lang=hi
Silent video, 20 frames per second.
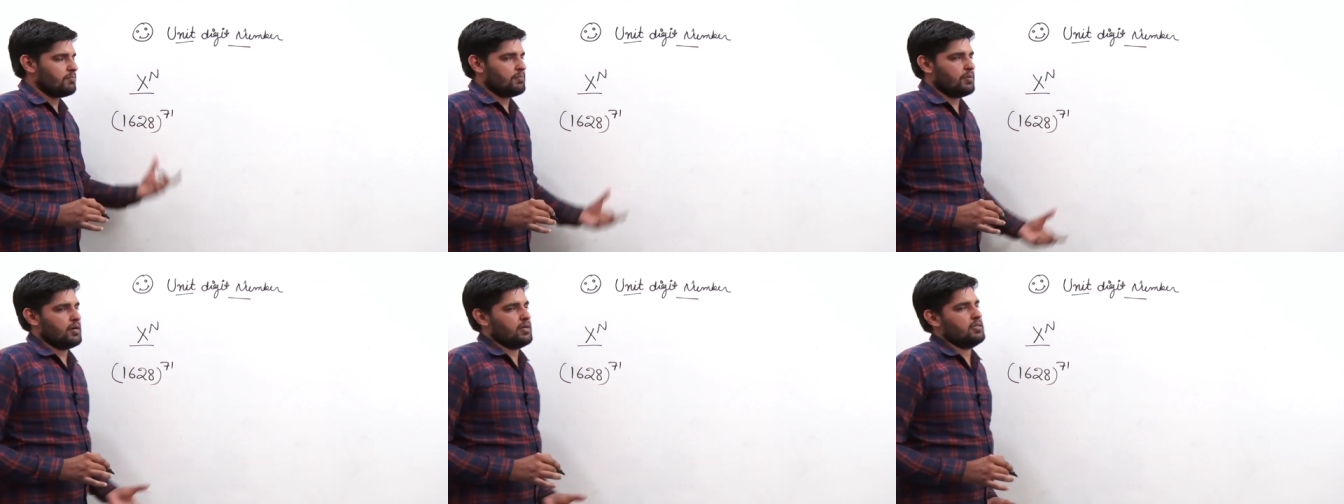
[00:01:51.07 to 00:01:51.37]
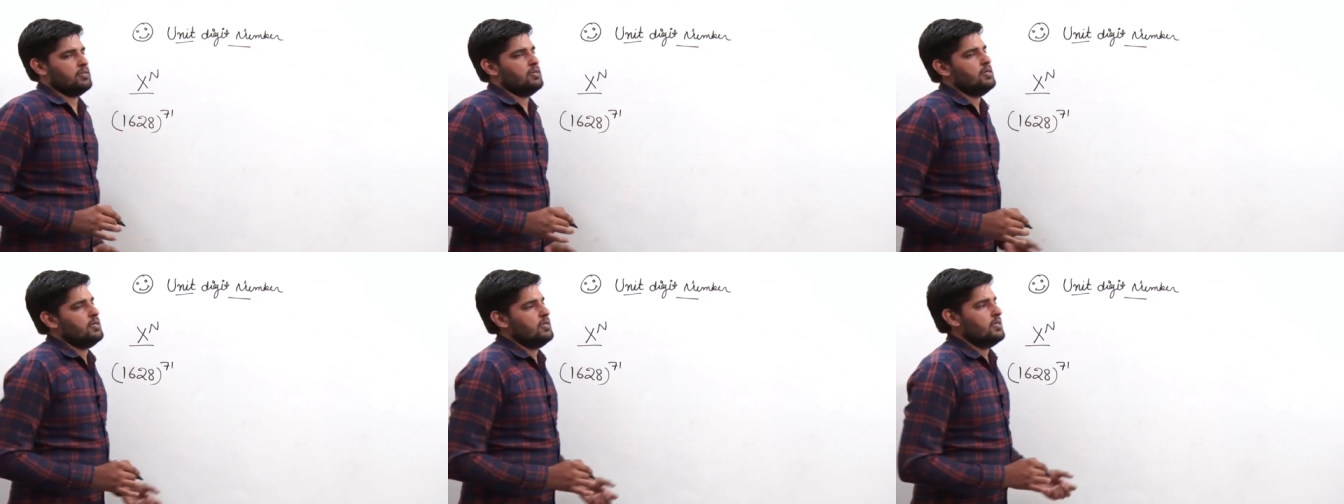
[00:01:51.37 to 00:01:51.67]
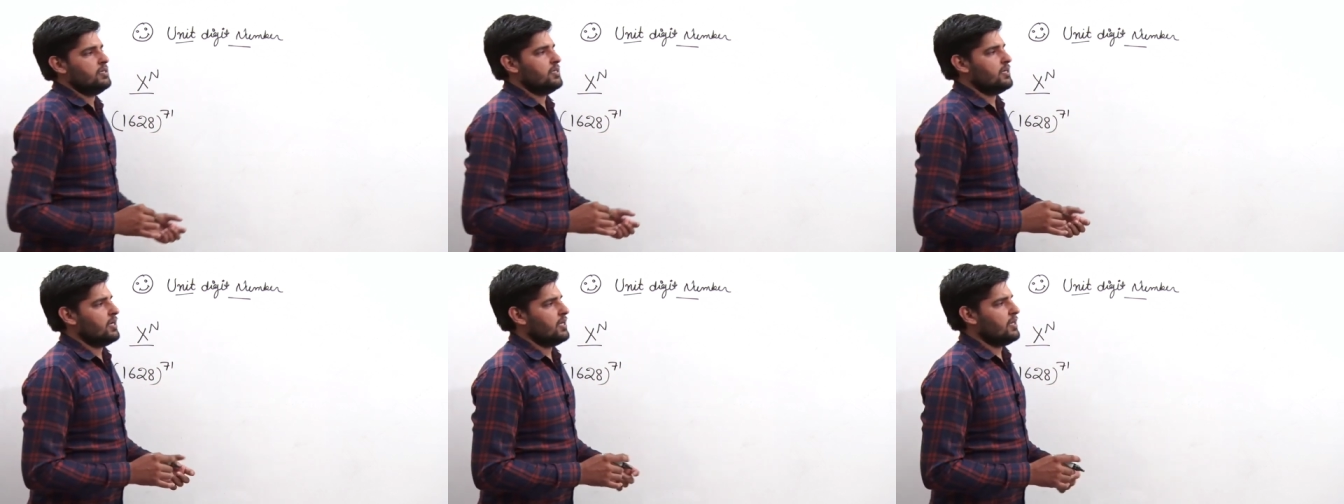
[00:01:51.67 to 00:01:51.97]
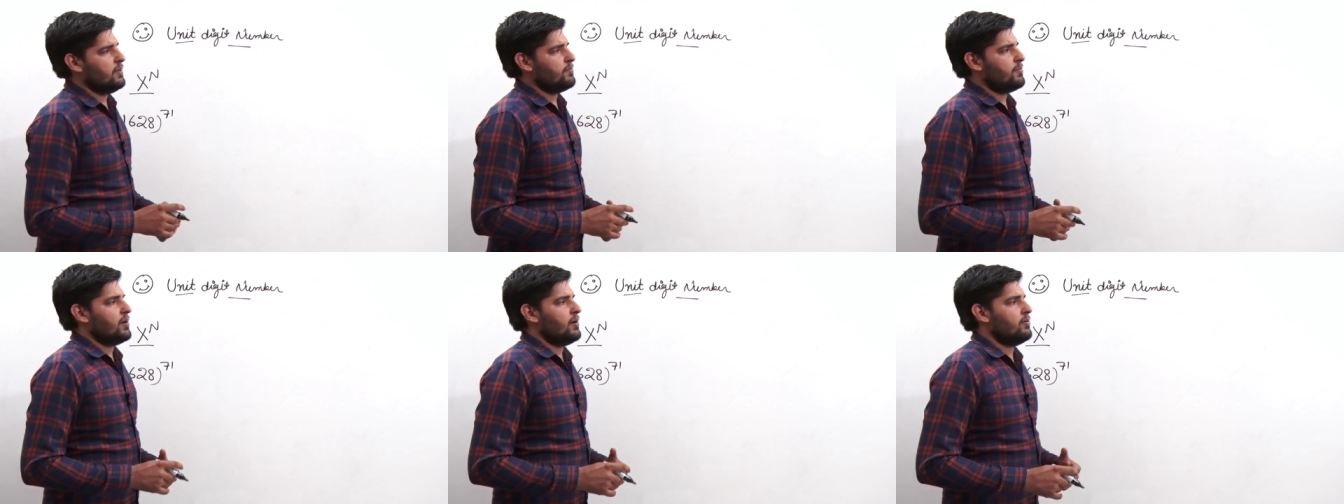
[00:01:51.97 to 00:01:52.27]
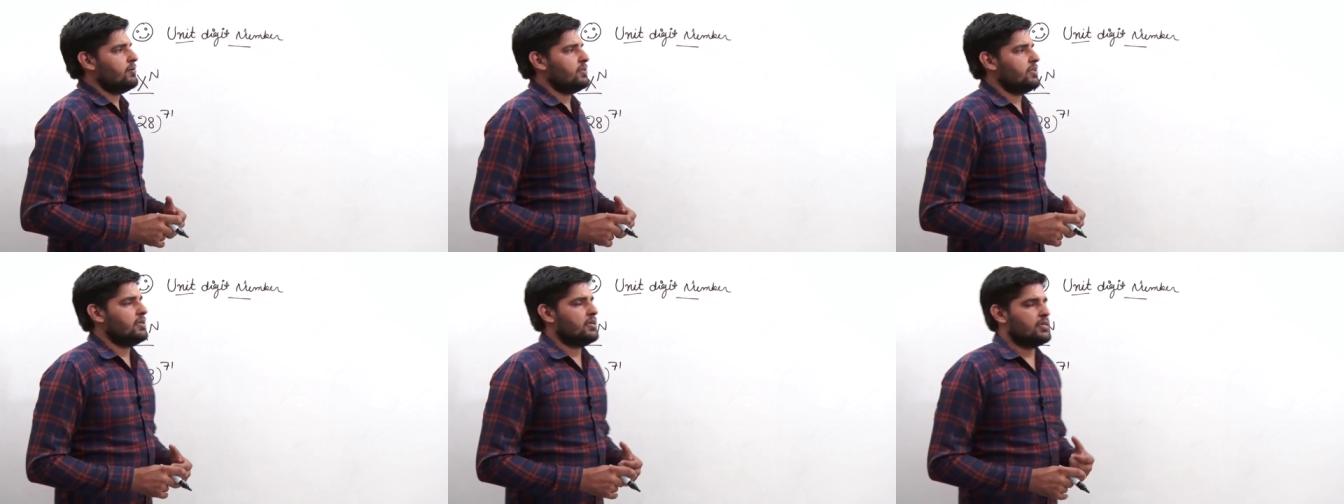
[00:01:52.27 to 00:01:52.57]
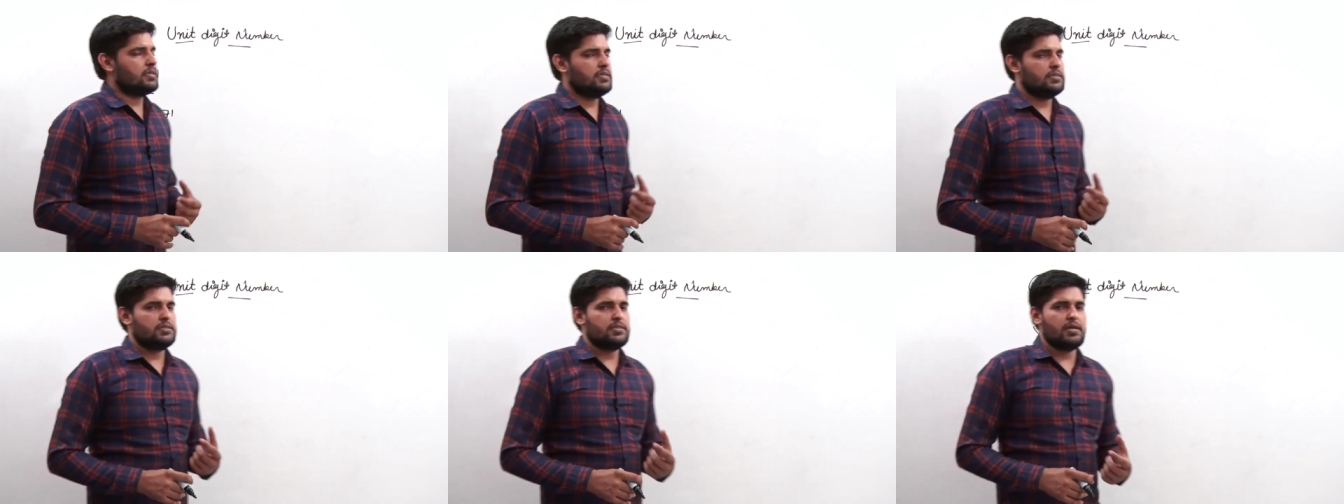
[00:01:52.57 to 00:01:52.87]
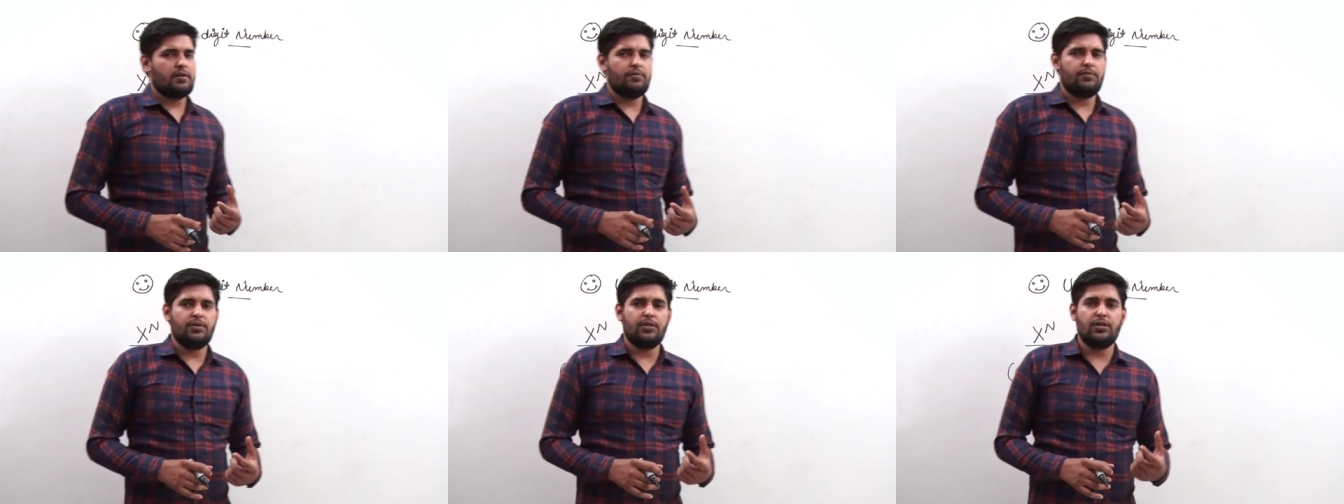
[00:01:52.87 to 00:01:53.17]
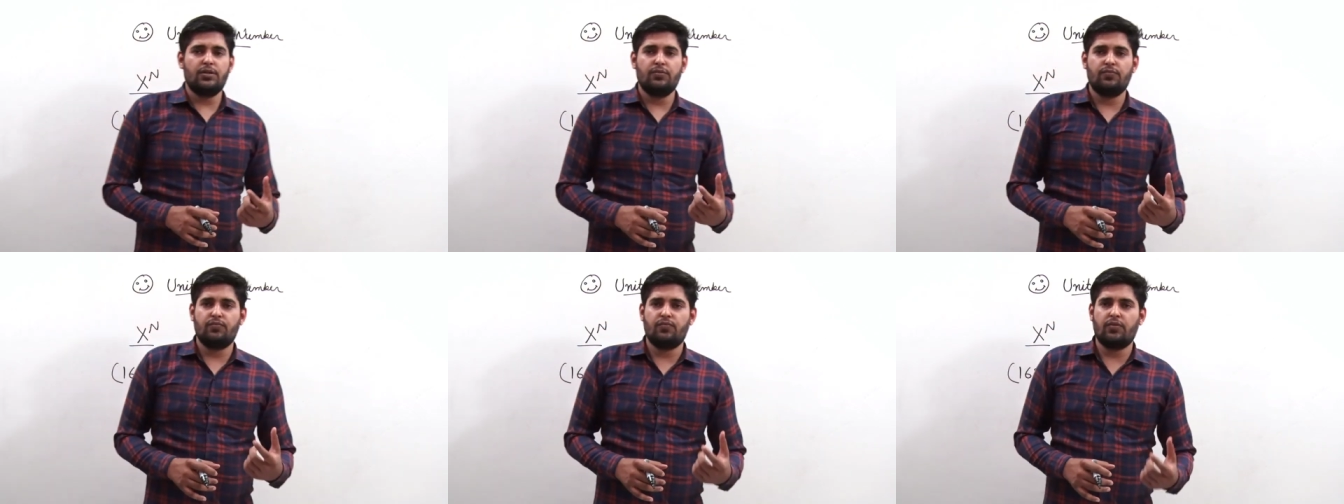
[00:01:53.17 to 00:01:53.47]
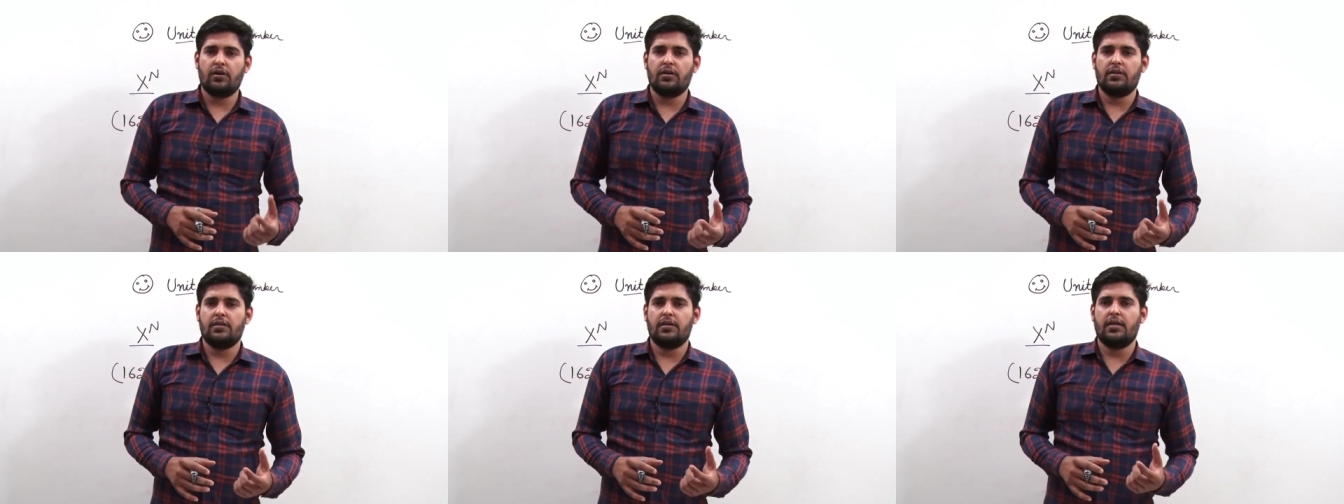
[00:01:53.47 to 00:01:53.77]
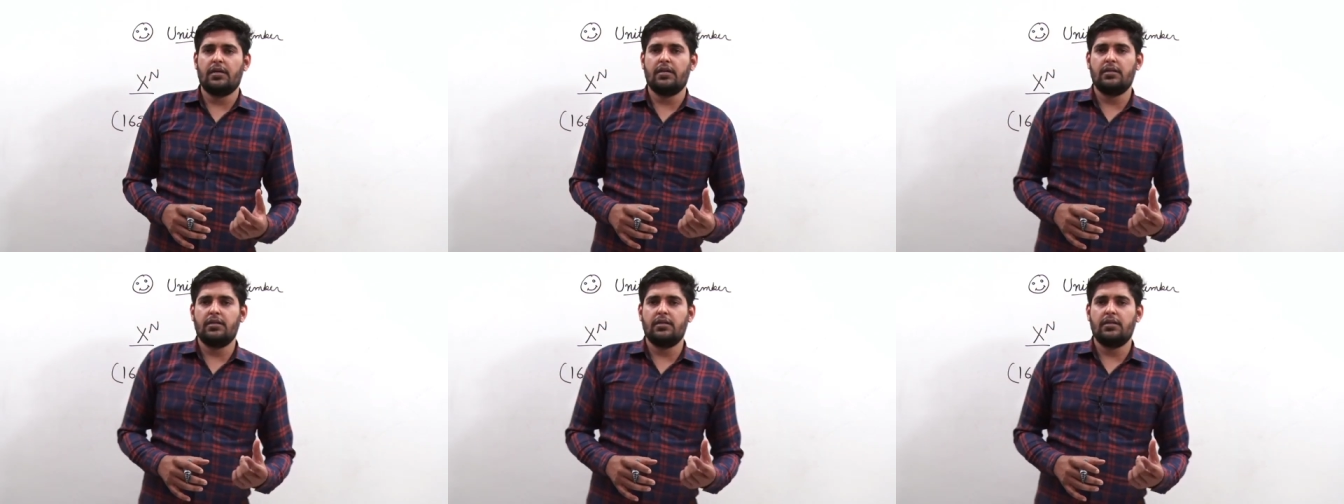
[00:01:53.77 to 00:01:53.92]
बाद यानी पावर दे रखी है सेवेंटी वन यानी